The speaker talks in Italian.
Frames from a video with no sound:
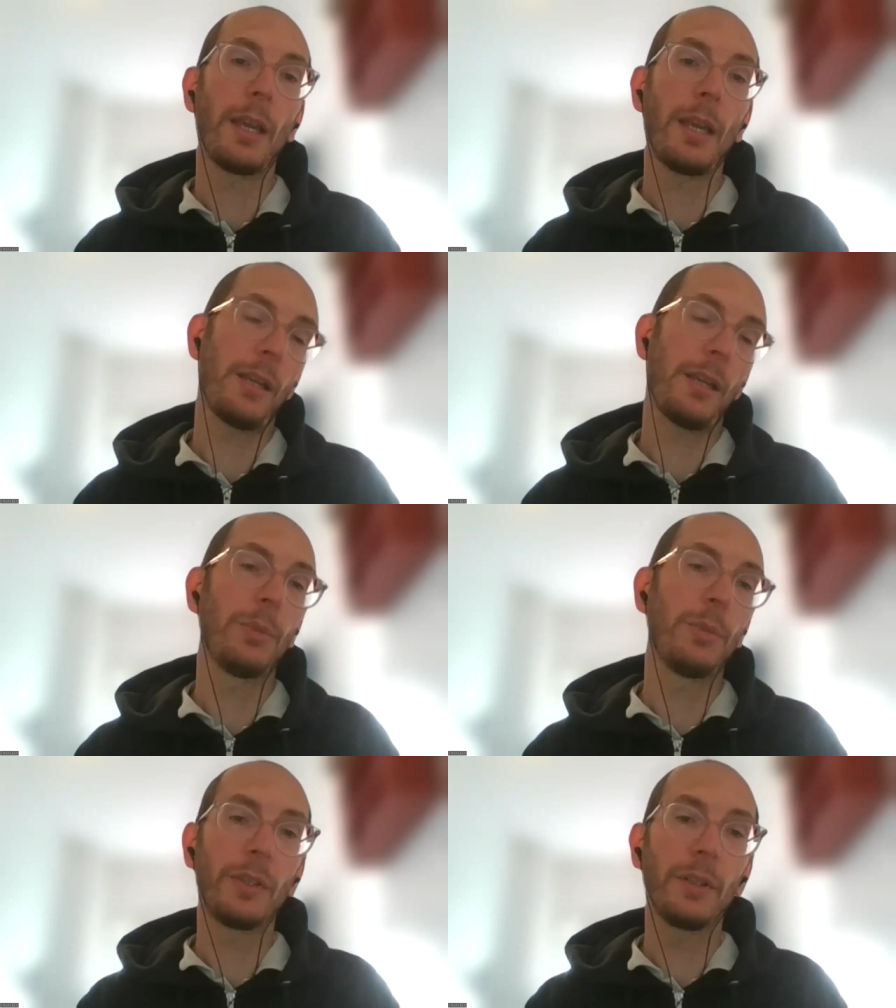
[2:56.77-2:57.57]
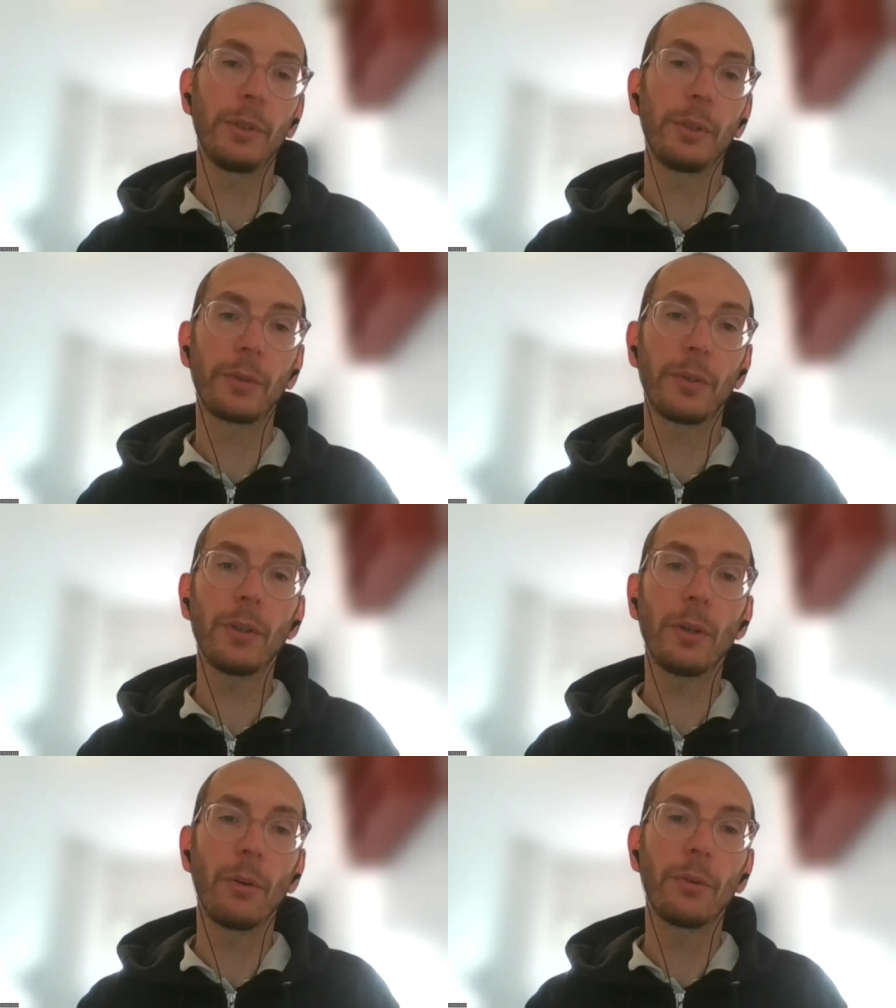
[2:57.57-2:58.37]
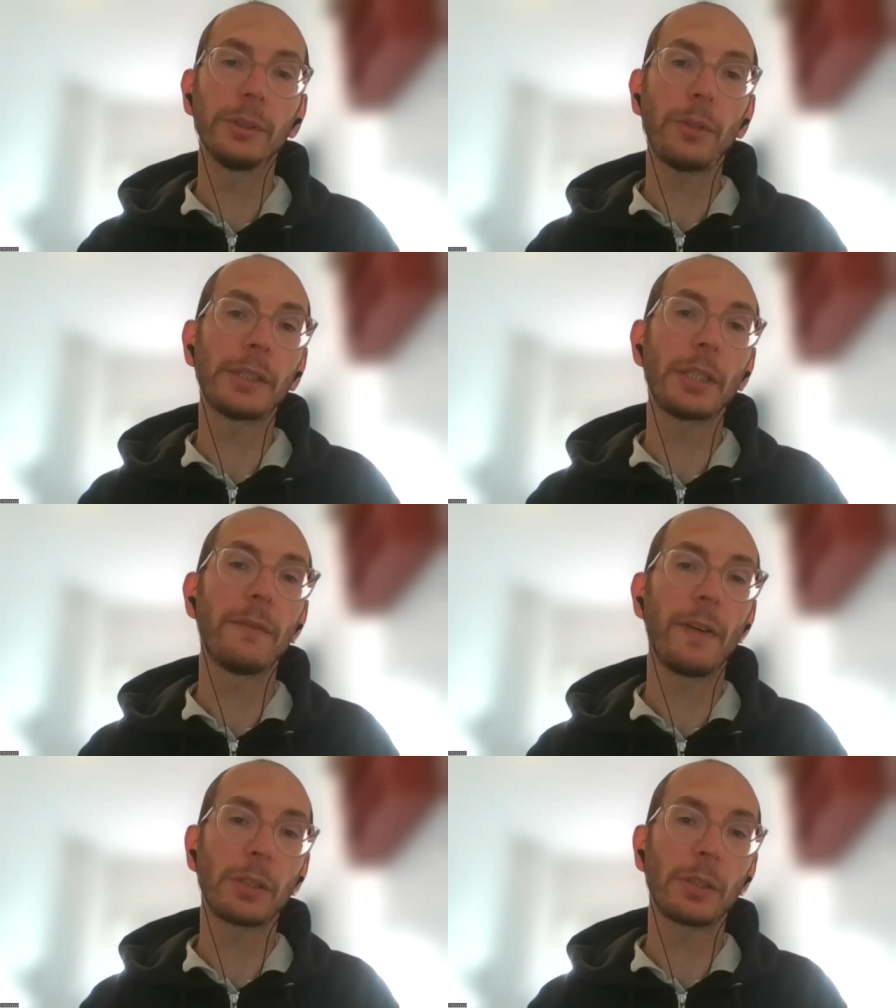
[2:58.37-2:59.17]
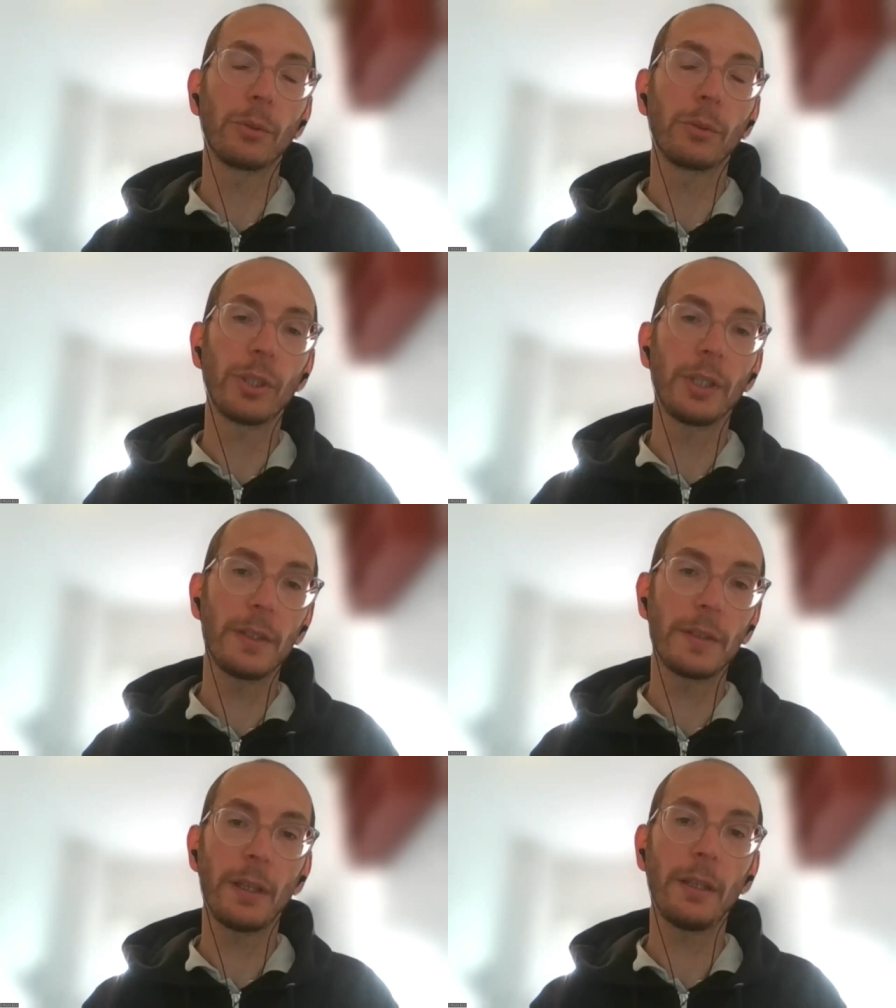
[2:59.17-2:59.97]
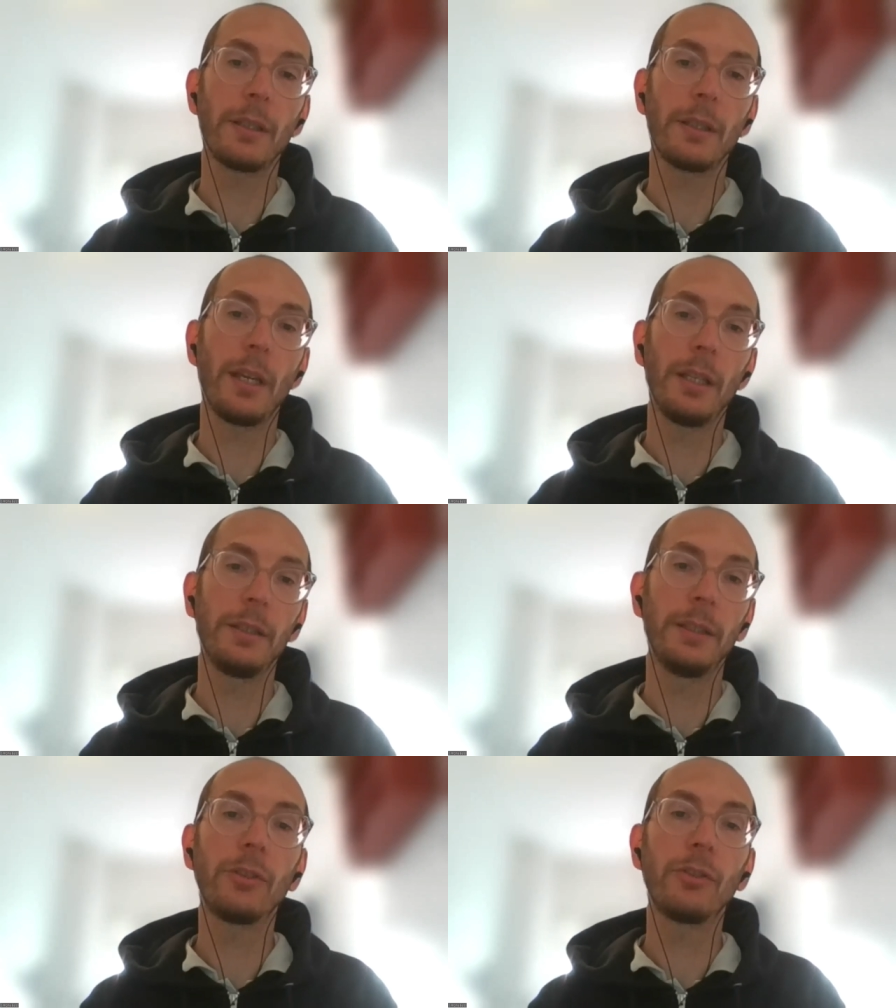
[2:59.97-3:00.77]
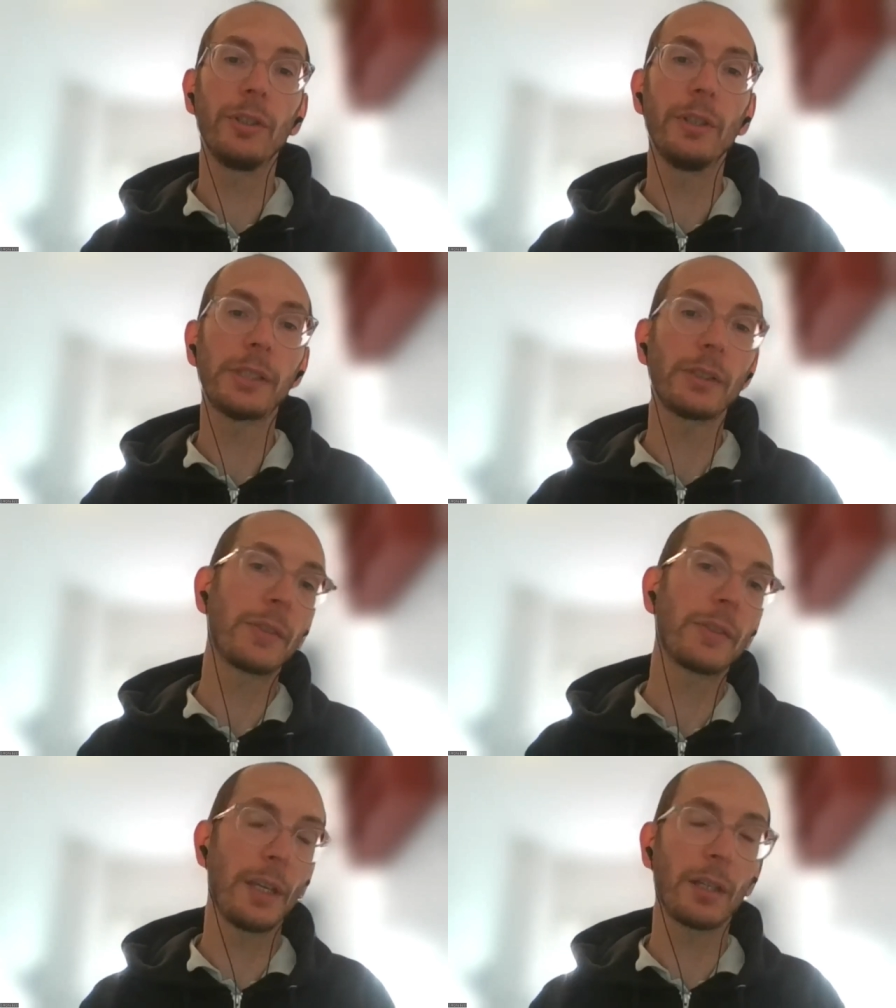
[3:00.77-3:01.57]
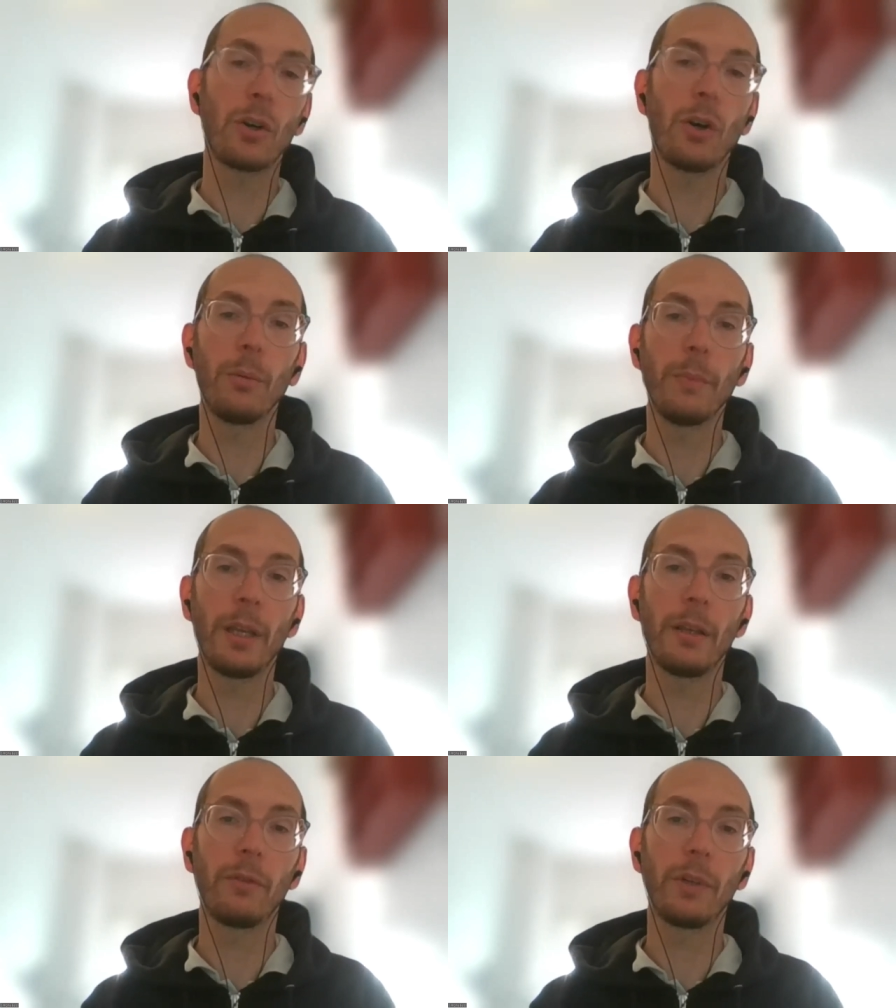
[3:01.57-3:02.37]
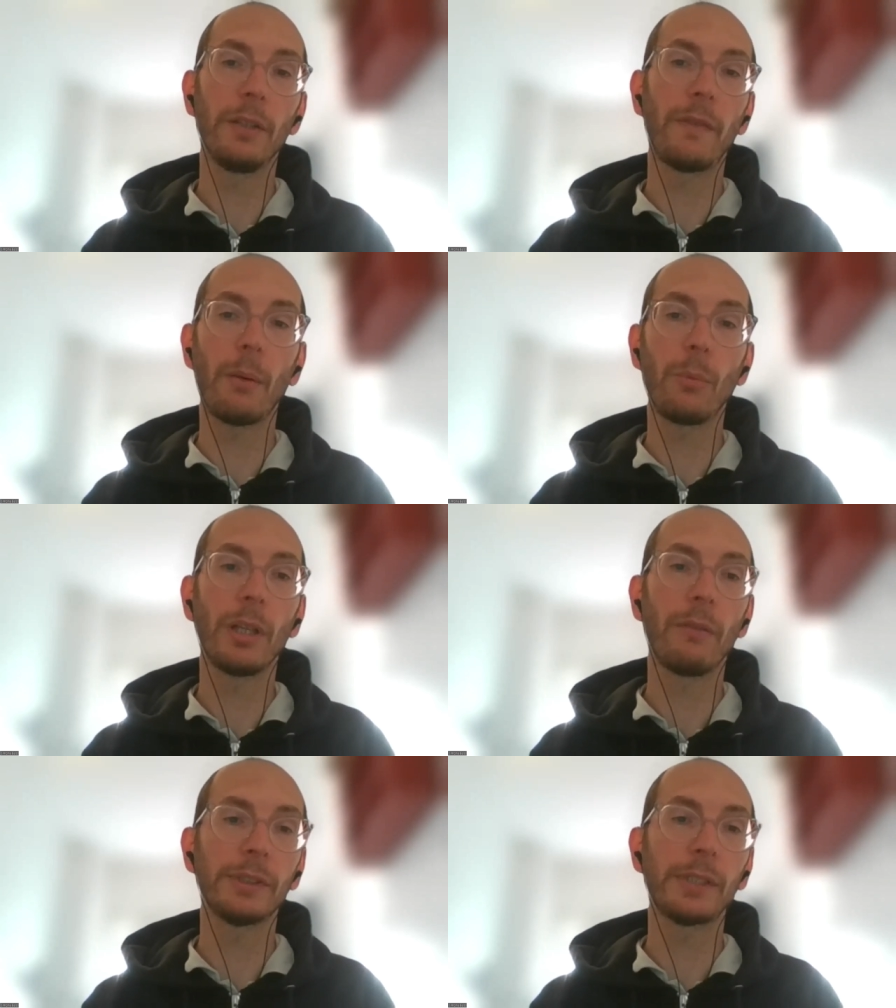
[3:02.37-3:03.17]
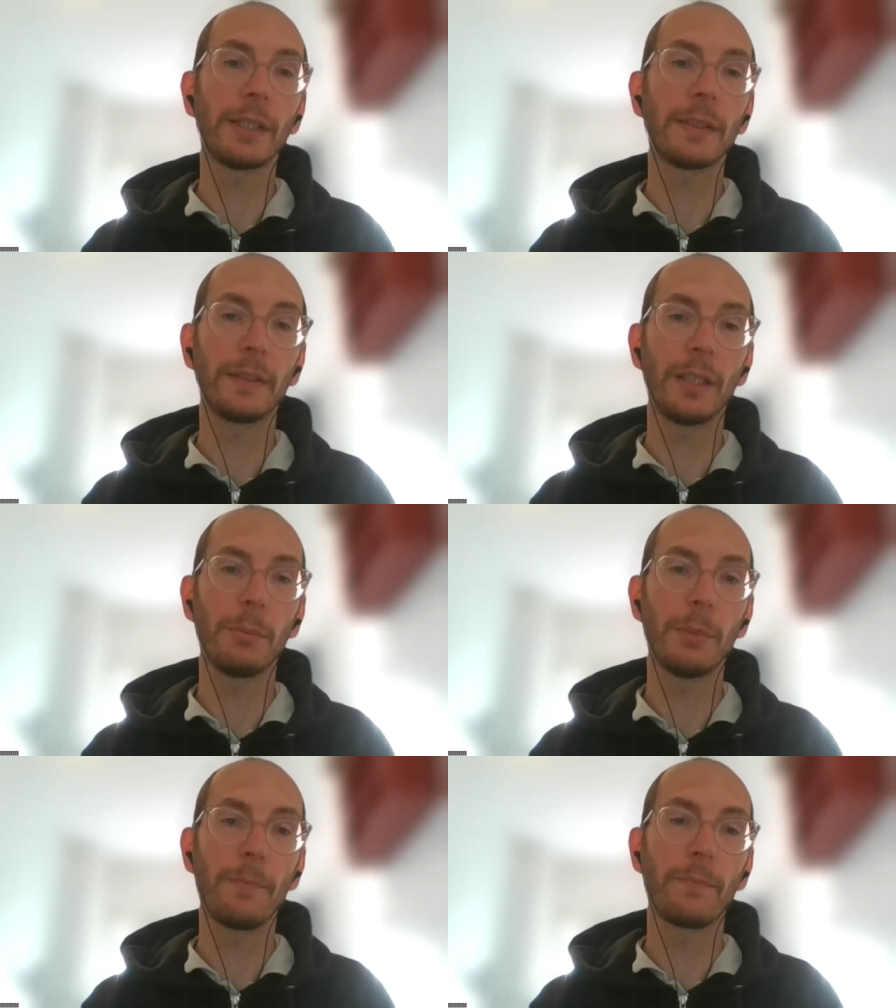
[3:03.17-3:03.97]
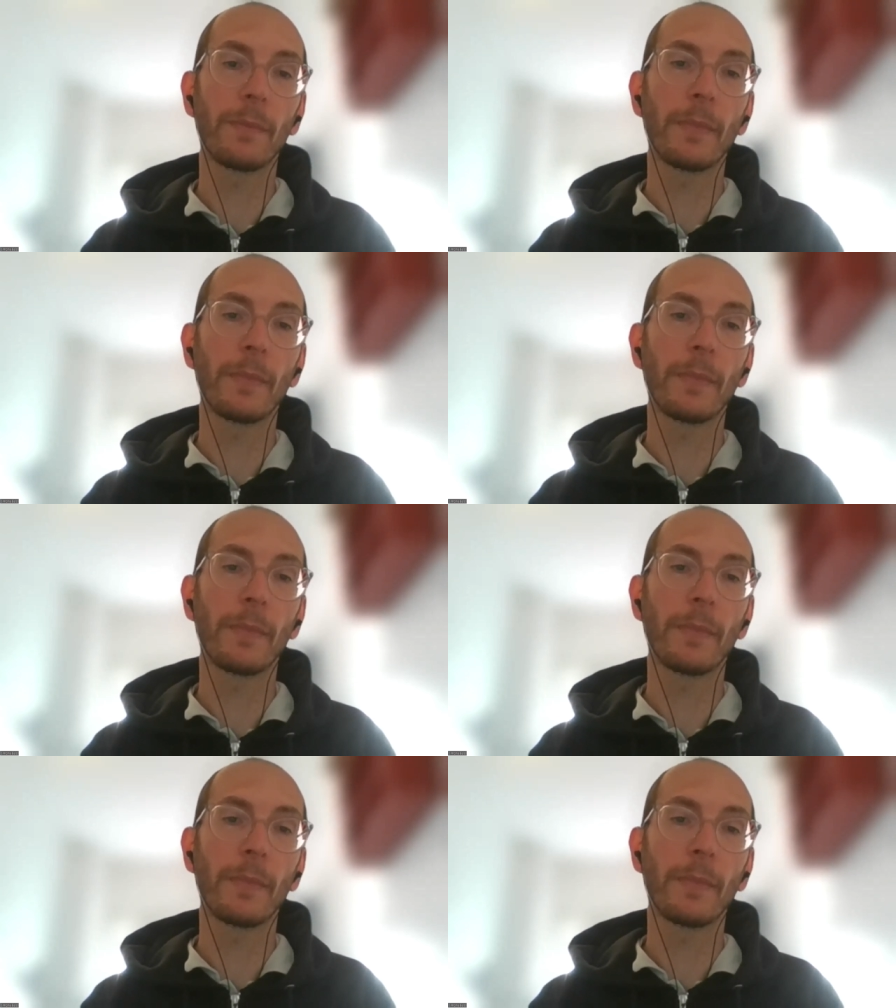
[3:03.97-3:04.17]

e l'obiettivo di questo incontro era di fare conoscenza e decidere se e come volevamo lavorare insieme.